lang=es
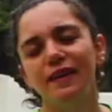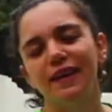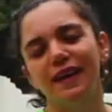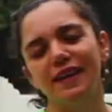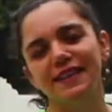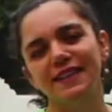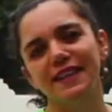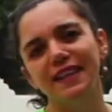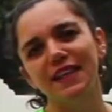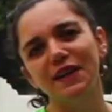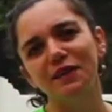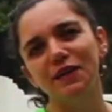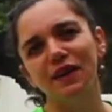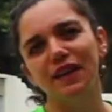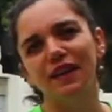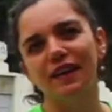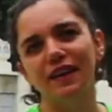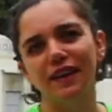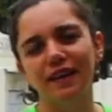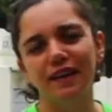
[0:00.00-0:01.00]
así que la
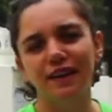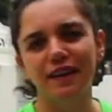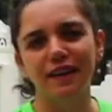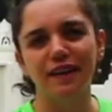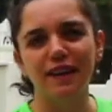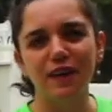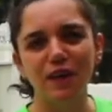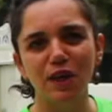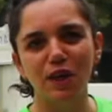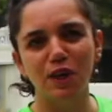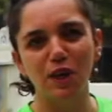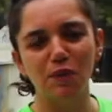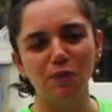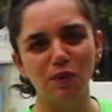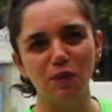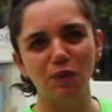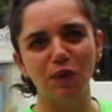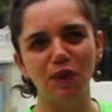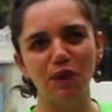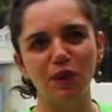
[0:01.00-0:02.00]
verdad que es
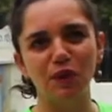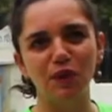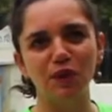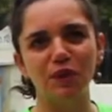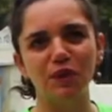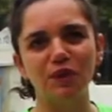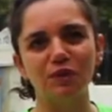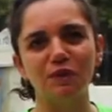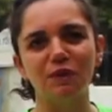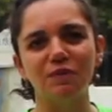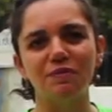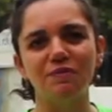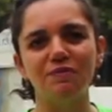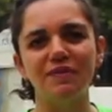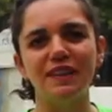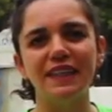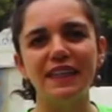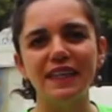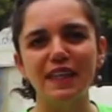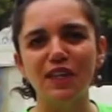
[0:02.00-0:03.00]
como nuestro
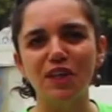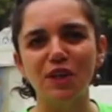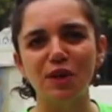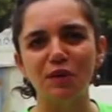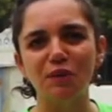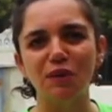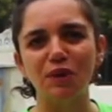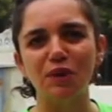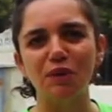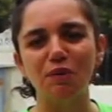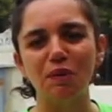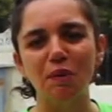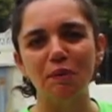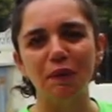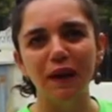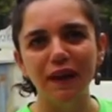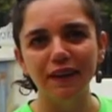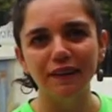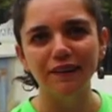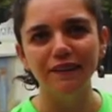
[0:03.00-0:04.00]
niño, nuestro
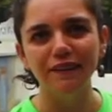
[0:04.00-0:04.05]
bebé,